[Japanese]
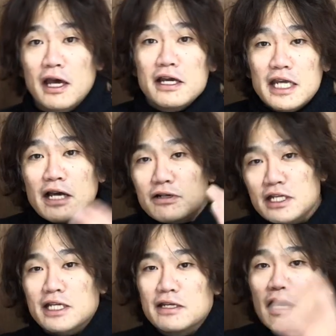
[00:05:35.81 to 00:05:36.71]
逆
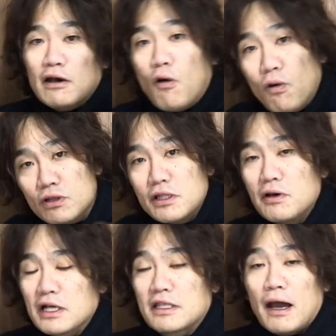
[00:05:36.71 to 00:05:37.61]
に本で
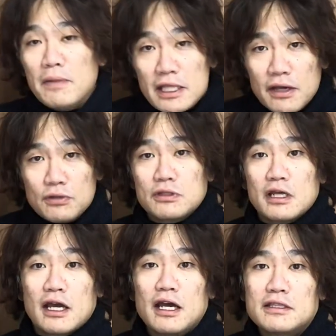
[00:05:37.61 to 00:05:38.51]
はダメだよって
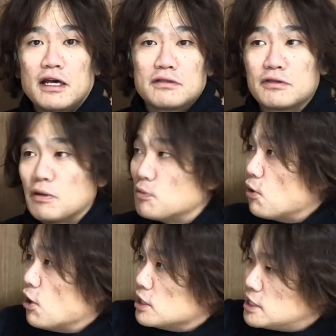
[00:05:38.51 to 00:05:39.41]
書いてあっても
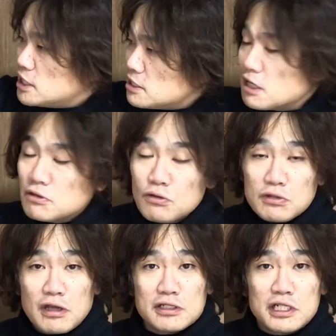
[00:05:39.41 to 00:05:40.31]
実際取っ
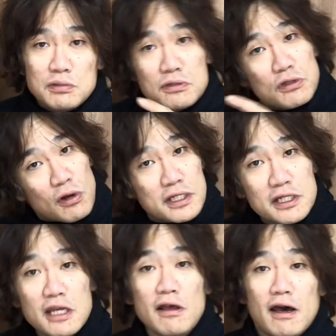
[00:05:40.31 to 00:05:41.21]
たら自分それ好
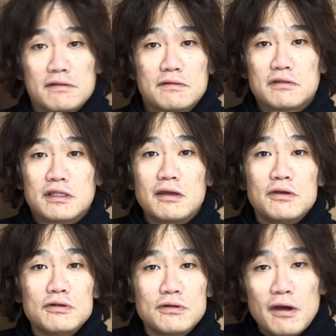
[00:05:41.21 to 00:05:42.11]
きだってい
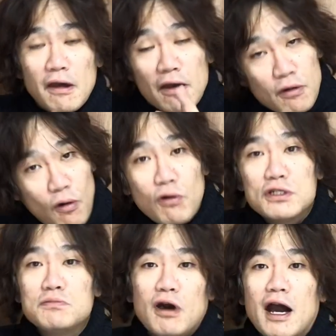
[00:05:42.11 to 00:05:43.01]
う構図
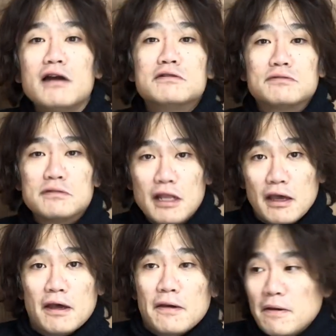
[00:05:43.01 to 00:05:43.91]
もあるんで
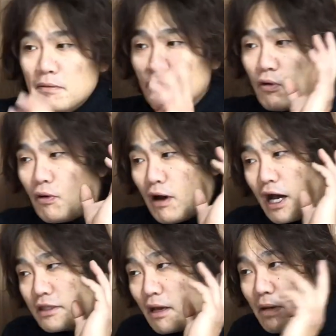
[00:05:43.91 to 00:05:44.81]
もう
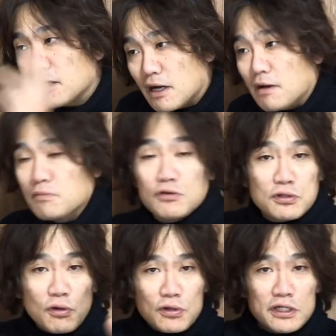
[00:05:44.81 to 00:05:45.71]
頭からもう
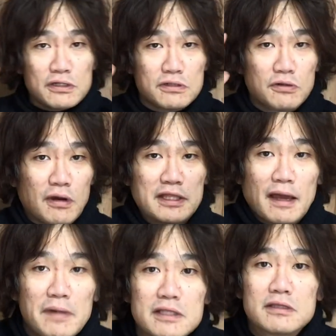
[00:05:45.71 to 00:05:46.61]
そういうのは
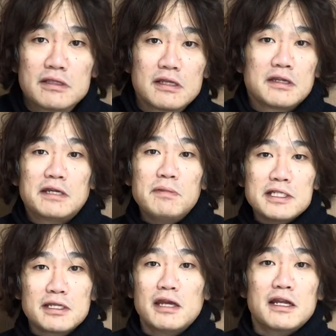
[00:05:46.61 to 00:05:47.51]
ダメって決め
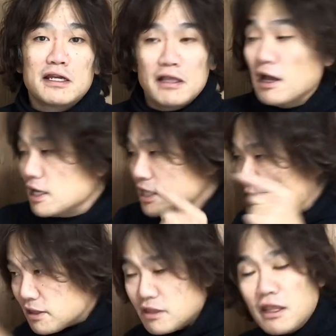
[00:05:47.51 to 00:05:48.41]
つけないで
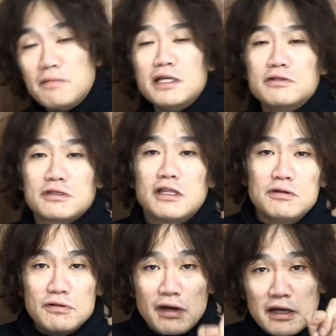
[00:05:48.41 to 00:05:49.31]
やってみるっていう
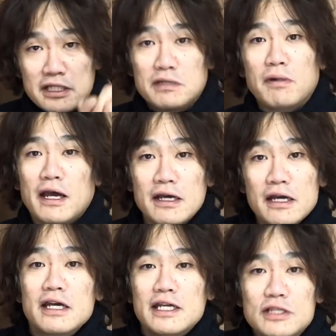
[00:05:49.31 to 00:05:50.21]
のが一番
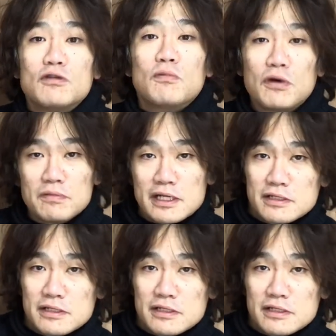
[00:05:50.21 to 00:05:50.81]
いいと思います。